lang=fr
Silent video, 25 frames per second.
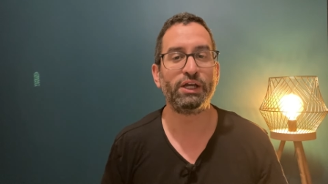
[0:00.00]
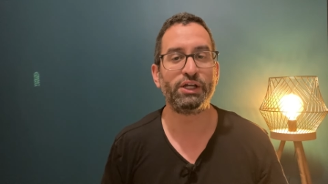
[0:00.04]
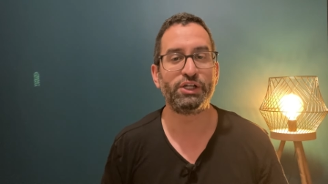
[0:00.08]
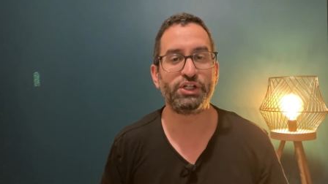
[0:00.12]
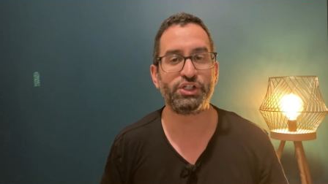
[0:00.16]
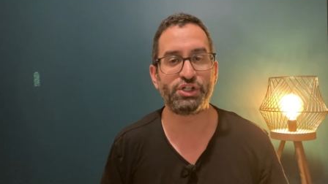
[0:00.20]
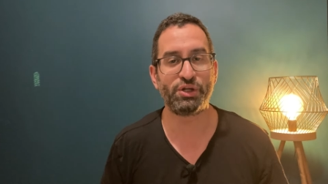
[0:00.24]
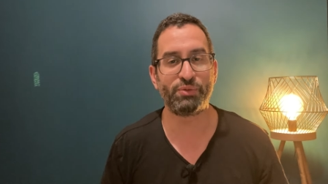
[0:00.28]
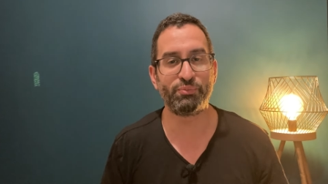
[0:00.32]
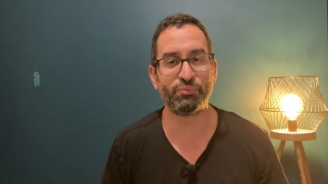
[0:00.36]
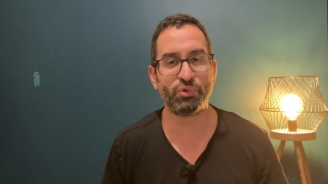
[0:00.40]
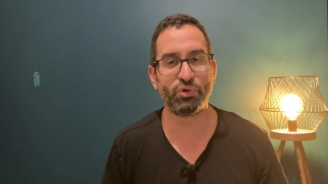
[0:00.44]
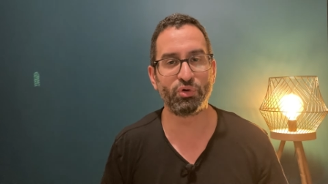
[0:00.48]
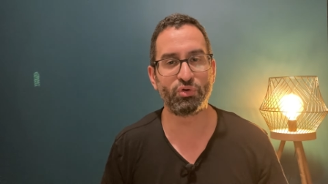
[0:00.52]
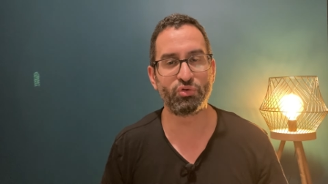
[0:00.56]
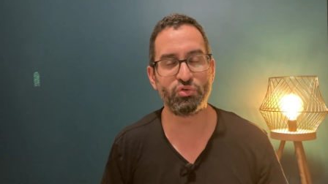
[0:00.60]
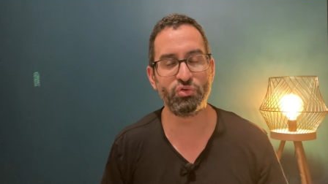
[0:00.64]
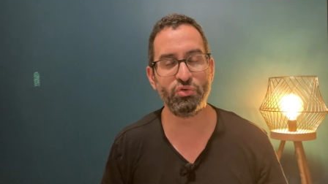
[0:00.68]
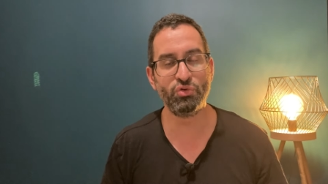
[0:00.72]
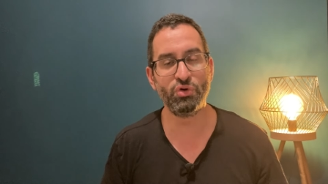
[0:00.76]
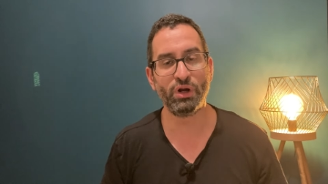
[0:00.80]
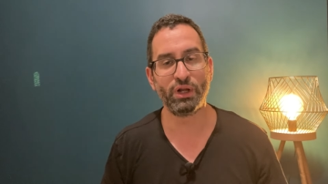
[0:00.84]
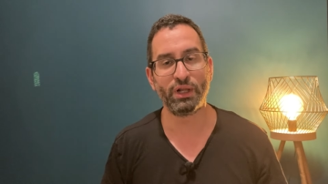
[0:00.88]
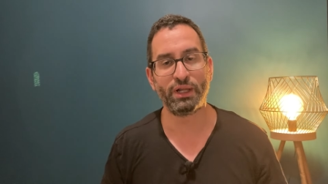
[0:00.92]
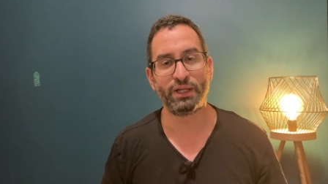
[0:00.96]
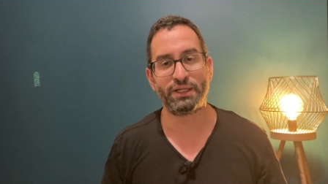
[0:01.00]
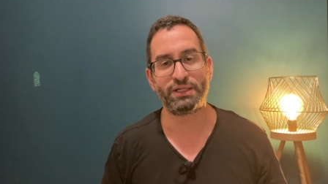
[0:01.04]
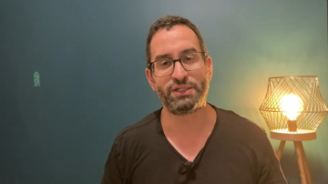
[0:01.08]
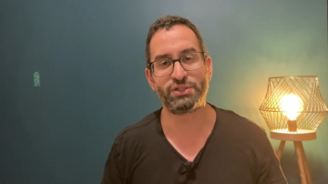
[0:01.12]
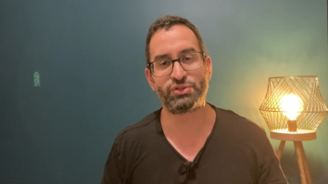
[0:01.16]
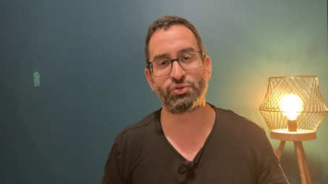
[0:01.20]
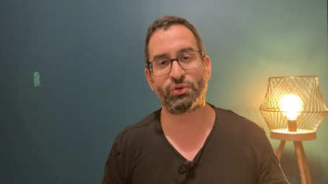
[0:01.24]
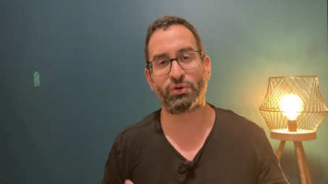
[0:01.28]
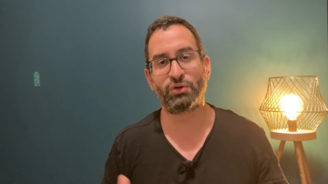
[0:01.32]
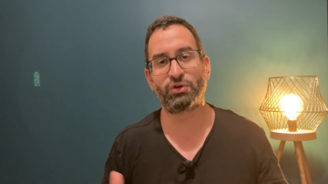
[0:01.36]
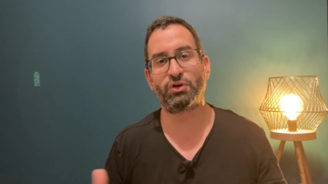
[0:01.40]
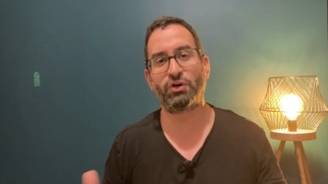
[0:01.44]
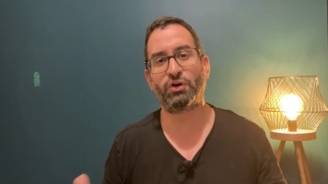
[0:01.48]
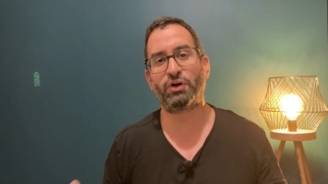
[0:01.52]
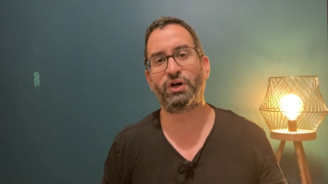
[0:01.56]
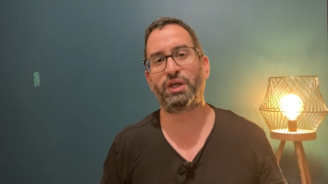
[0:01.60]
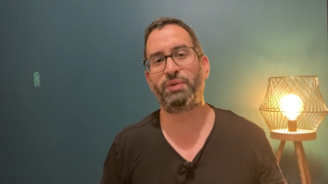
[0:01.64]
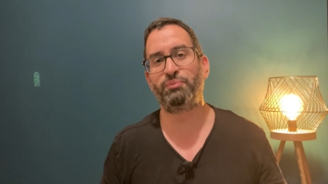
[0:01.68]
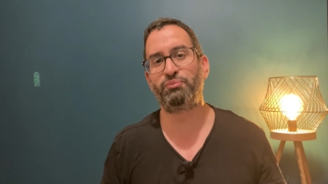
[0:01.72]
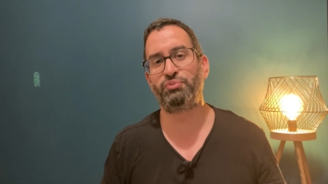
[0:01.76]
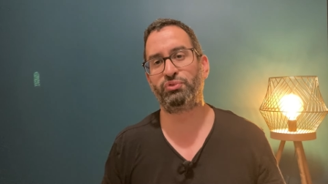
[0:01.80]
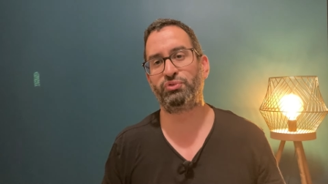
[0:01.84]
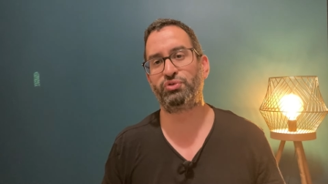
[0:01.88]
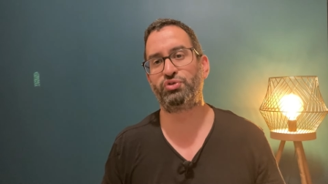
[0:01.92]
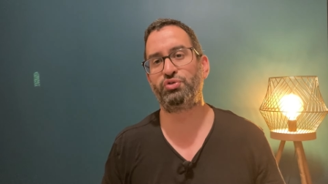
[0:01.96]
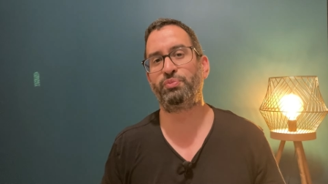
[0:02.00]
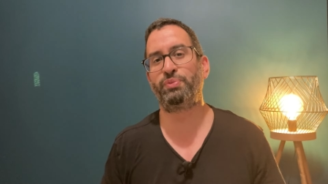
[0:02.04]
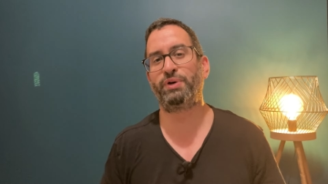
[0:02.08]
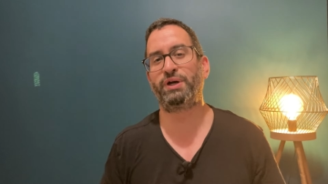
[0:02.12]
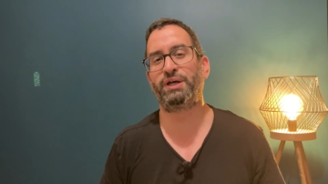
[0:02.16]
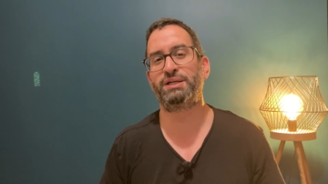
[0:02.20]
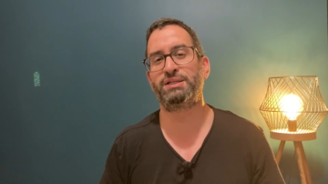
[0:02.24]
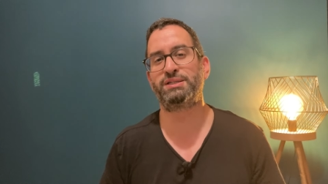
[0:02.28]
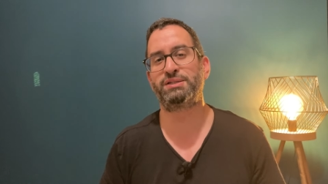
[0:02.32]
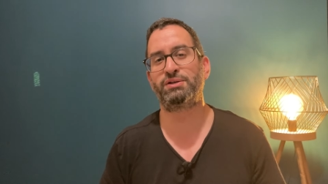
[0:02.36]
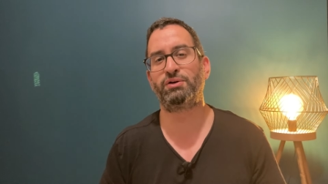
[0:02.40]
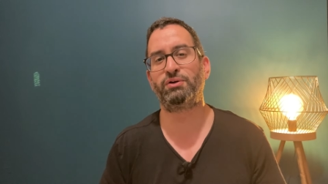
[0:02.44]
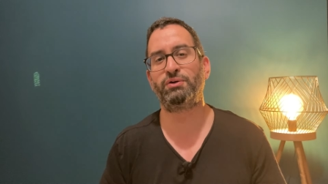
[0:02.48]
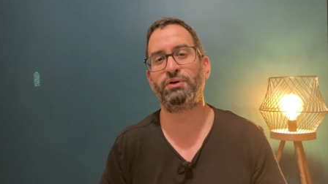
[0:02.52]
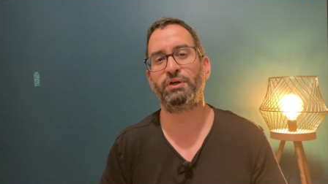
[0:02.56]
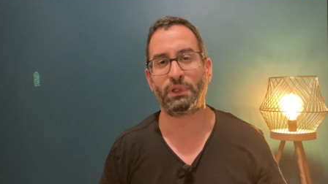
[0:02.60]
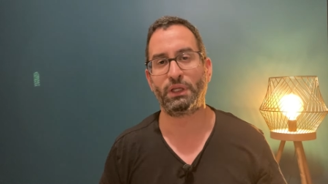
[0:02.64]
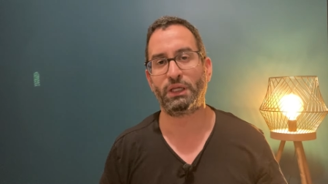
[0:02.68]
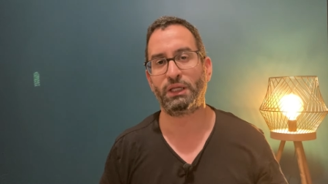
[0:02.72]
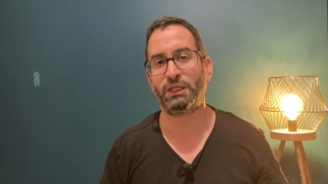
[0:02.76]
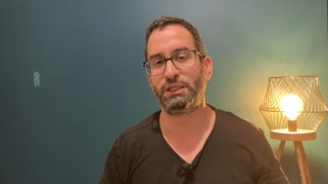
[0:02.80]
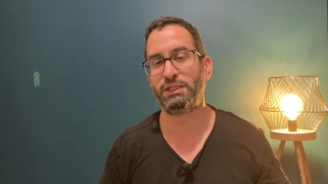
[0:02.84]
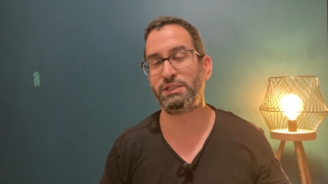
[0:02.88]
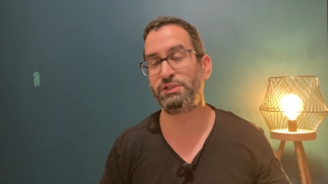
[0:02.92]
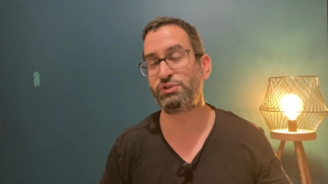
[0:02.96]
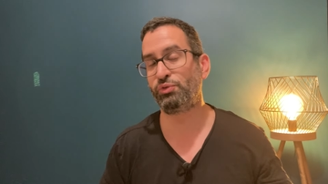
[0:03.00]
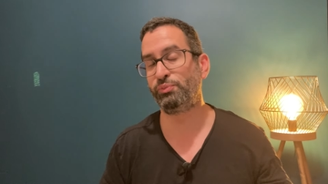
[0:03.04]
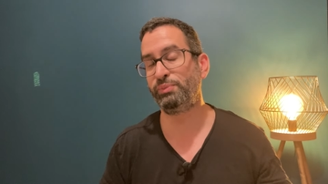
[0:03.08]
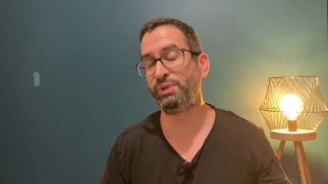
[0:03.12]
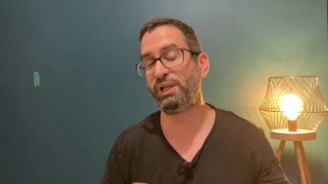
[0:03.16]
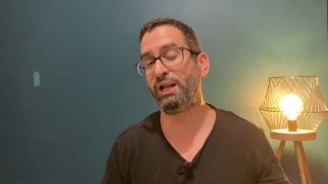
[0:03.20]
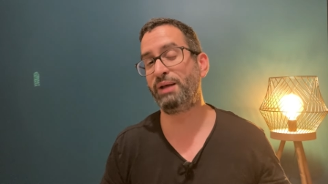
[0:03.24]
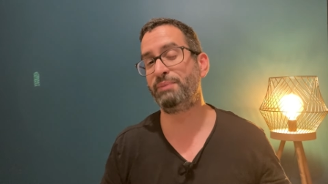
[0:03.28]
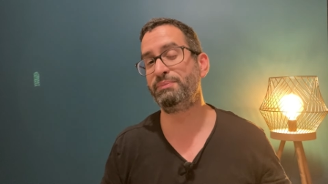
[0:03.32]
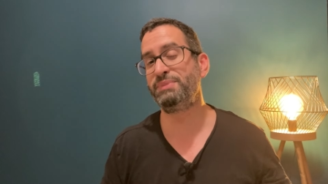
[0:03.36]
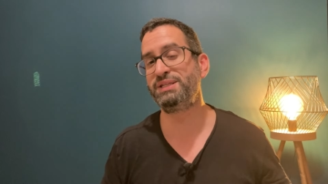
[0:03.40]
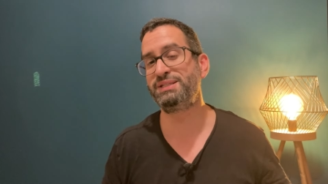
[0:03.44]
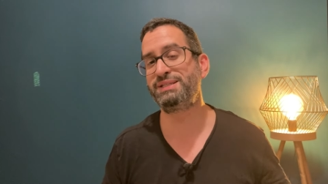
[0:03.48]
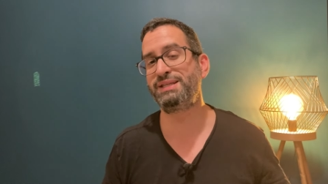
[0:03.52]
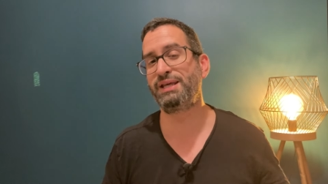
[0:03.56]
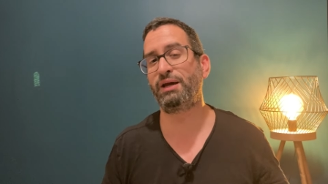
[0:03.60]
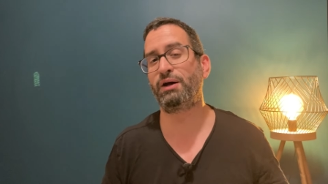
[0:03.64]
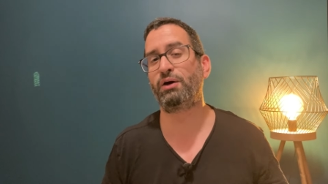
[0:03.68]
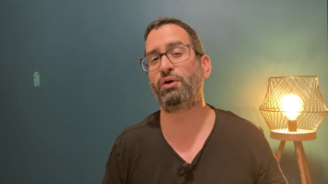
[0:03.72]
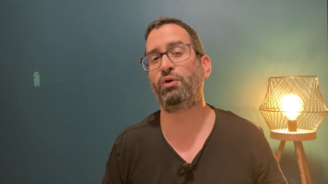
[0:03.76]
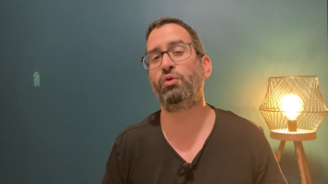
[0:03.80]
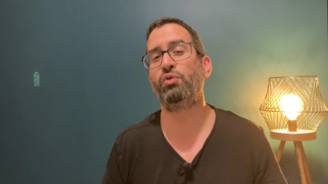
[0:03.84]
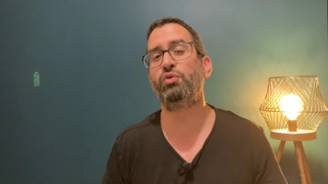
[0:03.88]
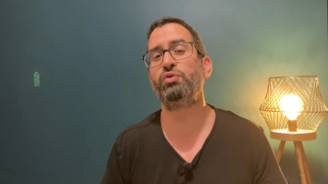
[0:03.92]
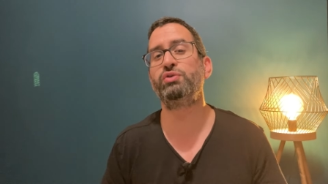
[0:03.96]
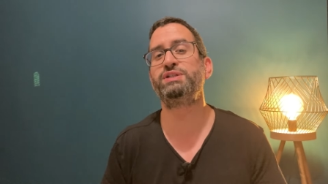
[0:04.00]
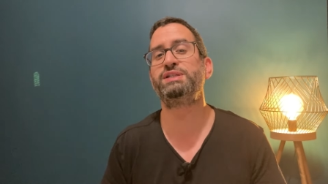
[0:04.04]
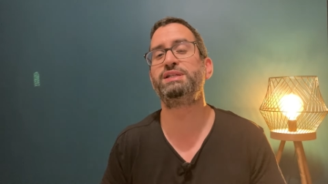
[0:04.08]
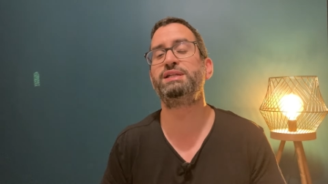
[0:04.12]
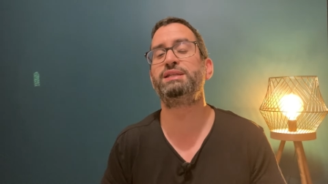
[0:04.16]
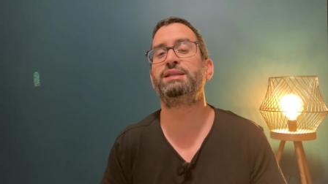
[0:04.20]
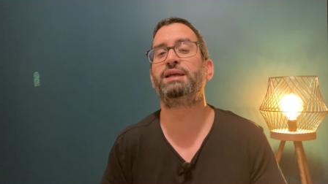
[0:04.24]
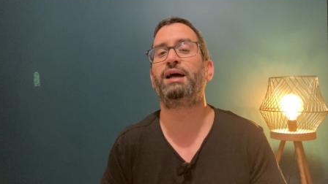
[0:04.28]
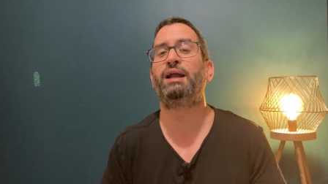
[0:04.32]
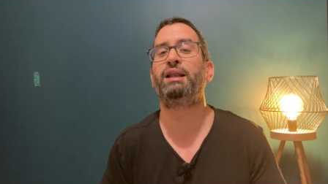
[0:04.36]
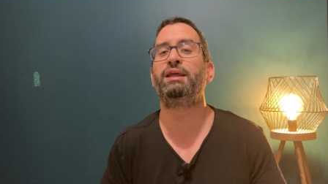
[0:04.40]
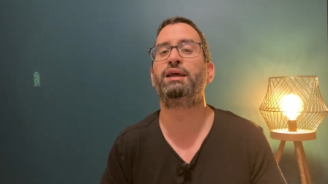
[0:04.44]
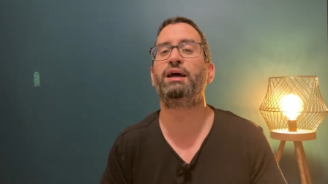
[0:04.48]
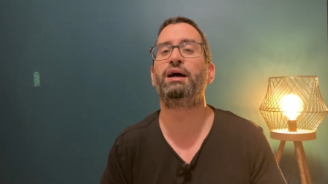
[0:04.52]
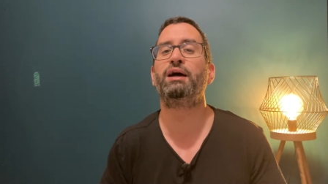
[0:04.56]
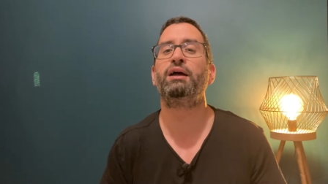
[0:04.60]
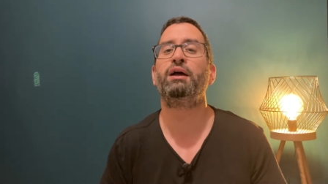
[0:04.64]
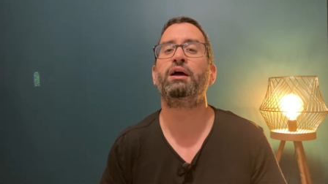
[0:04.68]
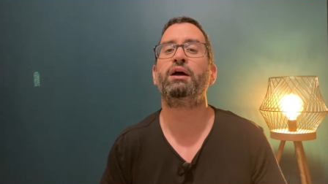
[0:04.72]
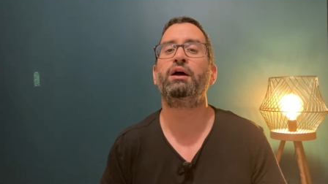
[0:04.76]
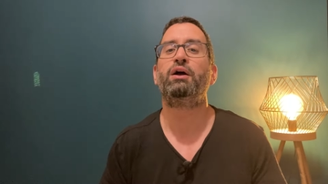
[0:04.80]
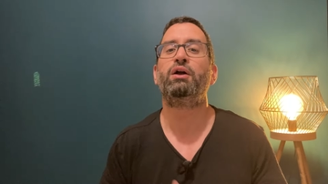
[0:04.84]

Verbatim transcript: j'aime beaucoup. Ils ont encore répondu présent. Ils ont mis la misère aux Italiens.